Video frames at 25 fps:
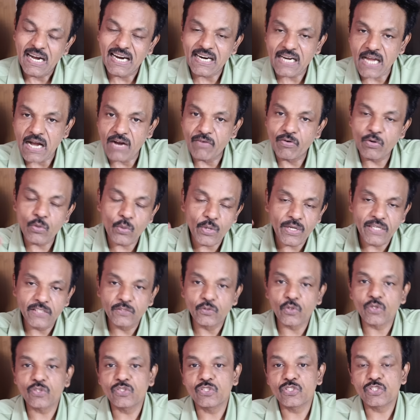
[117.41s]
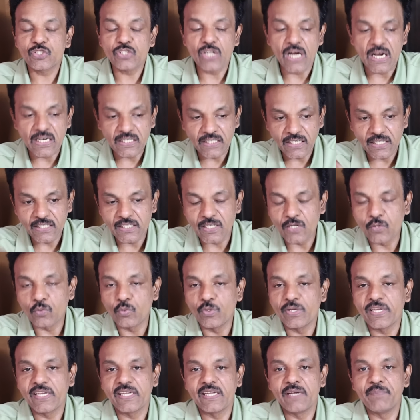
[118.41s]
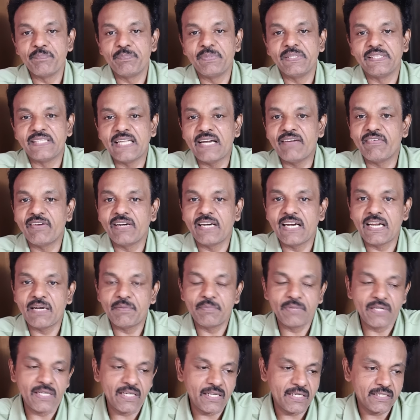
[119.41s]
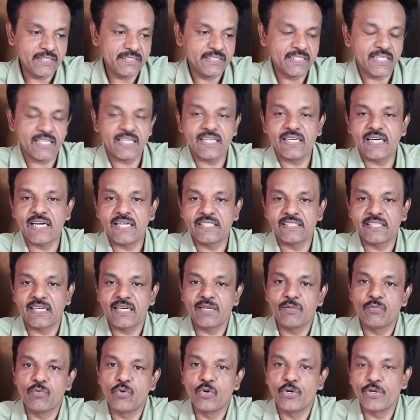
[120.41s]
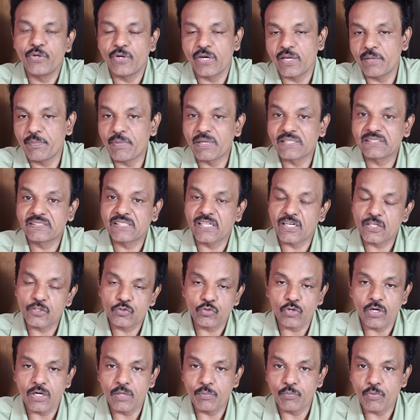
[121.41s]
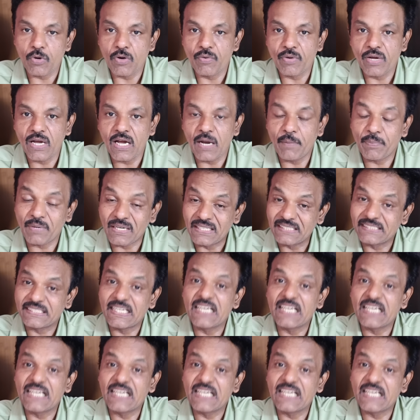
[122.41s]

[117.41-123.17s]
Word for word: ஆனால் அவருடைய துரதிருஷ்டம் அங்கே இருக்கக்கூடிய எம்பி தேவையில்லாமல் ஜெகநாதரே மோடியுடைய பக்தர்னு சொல்ல போவ அப்புறம்